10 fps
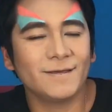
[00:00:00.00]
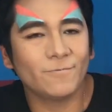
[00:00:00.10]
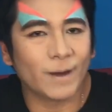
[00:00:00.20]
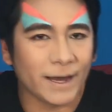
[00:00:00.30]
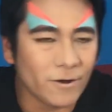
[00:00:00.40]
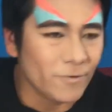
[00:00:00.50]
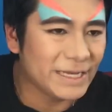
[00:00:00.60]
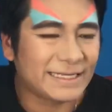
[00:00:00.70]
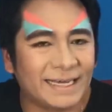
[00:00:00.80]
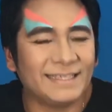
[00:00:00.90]
Y bueno,
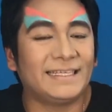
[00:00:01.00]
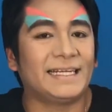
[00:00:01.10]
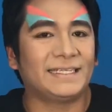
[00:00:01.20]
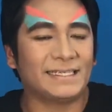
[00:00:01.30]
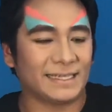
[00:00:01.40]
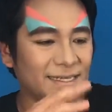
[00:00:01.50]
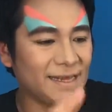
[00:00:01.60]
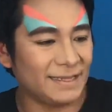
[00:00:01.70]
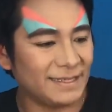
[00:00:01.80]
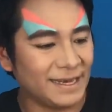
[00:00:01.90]
mis adicines y
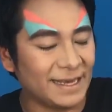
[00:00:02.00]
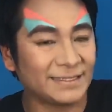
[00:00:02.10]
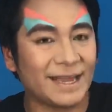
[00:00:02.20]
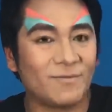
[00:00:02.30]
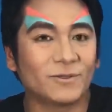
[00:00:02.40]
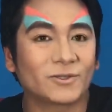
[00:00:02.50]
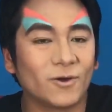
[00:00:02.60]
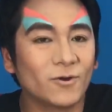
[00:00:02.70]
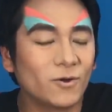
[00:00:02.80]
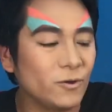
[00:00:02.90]
adicinas, ya hemos
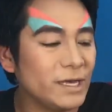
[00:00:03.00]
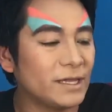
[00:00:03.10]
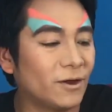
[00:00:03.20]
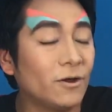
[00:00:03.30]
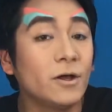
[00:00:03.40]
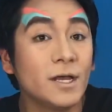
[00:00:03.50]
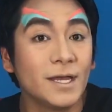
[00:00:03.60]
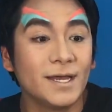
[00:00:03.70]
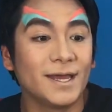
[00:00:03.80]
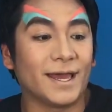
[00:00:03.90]
concluido
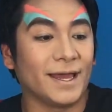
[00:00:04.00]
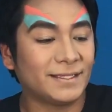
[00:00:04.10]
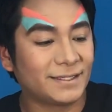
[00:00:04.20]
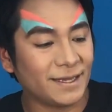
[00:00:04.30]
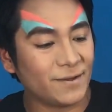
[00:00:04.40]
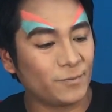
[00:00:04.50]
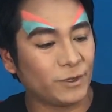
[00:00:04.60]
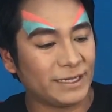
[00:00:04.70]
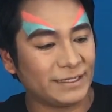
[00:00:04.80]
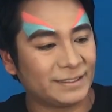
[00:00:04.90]
este
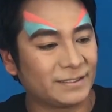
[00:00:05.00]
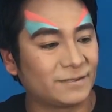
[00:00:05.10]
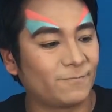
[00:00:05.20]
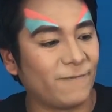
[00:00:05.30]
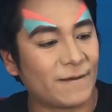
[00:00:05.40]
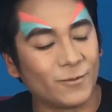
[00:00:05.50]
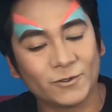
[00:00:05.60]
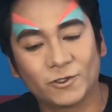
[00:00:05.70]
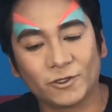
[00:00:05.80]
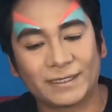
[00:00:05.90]
pues
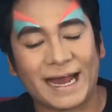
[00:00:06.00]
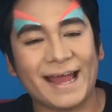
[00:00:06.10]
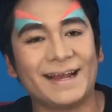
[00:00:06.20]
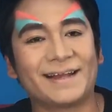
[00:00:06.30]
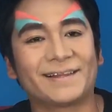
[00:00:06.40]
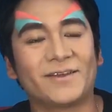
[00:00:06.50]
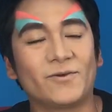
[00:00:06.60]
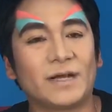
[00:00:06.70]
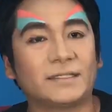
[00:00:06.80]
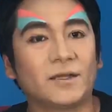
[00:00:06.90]
famoso tráiler de
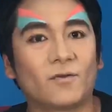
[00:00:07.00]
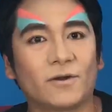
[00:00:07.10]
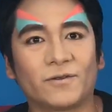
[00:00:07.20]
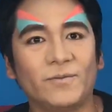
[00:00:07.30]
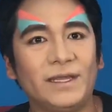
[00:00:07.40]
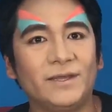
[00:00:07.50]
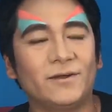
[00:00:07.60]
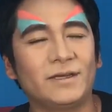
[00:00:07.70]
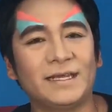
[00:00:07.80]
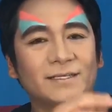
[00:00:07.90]
Jurassic World
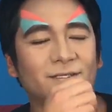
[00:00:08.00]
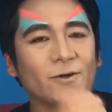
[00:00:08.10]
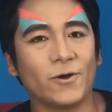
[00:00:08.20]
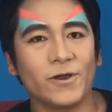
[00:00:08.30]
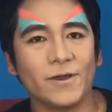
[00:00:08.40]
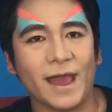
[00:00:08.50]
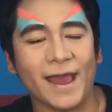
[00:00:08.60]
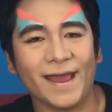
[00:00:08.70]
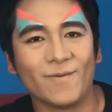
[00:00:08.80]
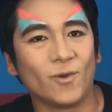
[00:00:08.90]
Dominion y estoy
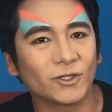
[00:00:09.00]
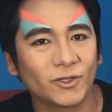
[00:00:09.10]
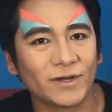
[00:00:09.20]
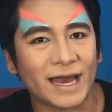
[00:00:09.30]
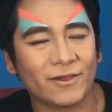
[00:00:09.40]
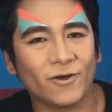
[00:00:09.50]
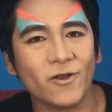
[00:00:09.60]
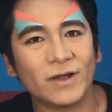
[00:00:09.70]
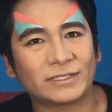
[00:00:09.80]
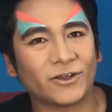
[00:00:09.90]

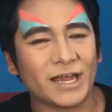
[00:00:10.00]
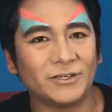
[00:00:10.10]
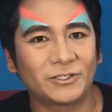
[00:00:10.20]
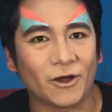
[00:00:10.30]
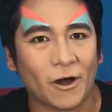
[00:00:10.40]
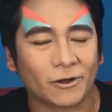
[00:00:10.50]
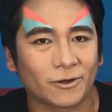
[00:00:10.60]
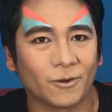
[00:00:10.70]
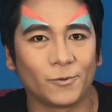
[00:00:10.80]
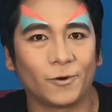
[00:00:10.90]
emocionado. No estoy en
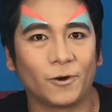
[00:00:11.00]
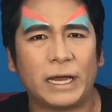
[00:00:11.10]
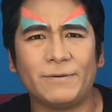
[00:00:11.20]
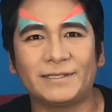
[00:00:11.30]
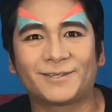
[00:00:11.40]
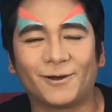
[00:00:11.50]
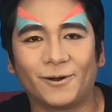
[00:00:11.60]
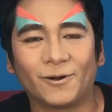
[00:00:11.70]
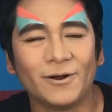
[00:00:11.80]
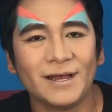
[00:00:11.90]
shock como he
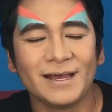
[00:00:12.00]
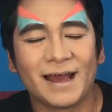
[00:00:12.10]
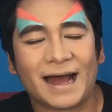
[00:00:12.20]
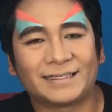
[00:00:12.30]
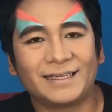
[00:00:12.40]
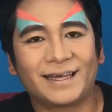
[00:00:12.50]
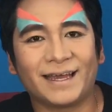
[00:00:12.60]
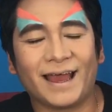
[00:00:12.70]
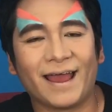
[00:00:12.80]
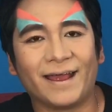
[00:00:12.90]
visto Así
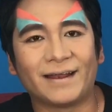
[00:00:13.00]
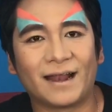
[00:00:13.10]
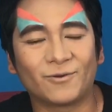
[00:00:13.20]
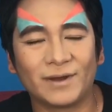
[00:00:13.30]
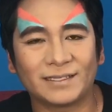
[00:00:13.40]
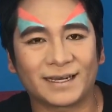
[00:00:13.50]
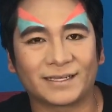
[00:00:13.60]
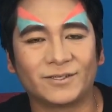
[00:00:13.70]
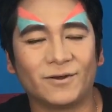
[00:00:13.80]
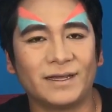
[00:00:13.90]
que en algunas
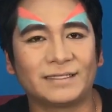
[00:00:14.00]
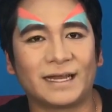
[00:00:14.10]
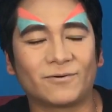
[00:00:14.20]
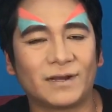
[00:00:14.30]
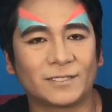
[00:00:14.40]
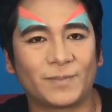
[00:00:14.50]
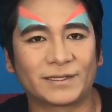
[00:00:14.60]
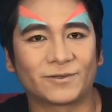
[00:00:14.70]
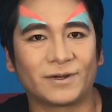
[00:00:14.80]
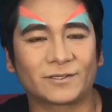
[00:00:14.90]
reacciones de algunas
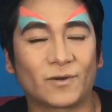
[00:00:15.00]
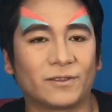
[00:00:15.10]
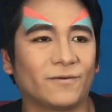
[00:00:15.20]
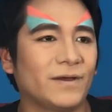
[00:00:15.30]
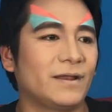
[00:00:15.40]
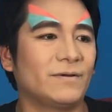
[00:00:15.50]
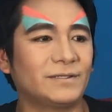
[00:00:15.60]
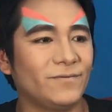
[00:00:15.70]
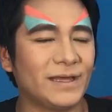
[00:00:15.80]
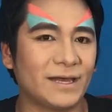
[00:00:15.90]
personas cuando ven
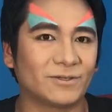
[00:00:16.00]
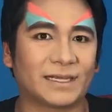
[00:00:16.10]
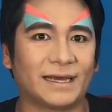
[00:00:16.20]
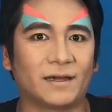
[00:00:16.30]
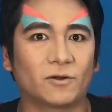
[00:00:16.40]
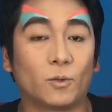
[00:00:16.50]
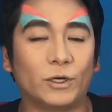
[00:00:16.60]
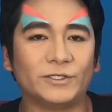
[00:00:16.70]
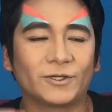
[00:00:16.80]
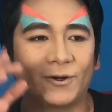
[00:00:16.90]
así videos se quedan
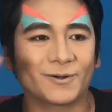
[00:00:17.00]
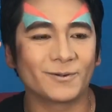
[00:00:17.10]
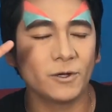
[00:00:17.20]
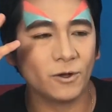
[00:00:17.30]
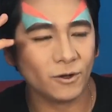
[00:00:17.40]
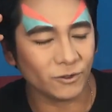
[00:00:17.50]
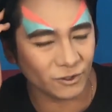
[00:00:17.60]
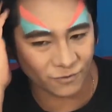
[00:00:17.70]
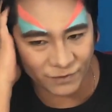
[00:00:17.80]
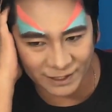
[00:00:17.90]
como en shock.
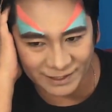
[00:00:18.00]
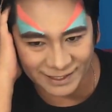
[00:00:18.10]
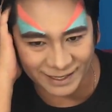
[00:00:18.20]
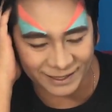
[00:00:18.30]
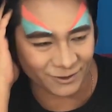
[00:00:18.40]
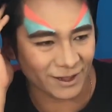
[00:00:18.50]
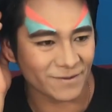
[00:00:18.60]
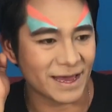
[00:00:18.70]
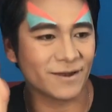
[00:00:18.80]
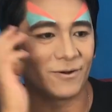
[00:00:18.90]
No, yo fíjense que
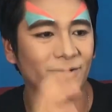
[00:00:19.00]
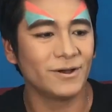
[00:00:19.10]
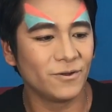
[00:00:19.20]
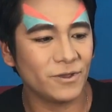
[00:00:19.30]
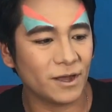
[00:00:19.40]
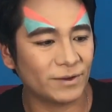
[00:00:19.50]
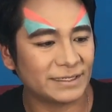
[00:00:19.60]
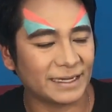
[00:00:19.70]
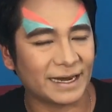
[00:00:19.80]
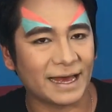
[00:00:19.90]
todavía no, no llego a
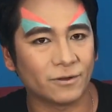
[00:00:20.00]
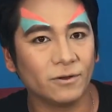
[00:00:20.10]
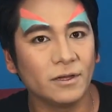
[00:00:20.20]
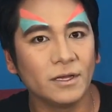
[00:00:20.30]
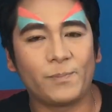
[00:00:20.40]
ese grado.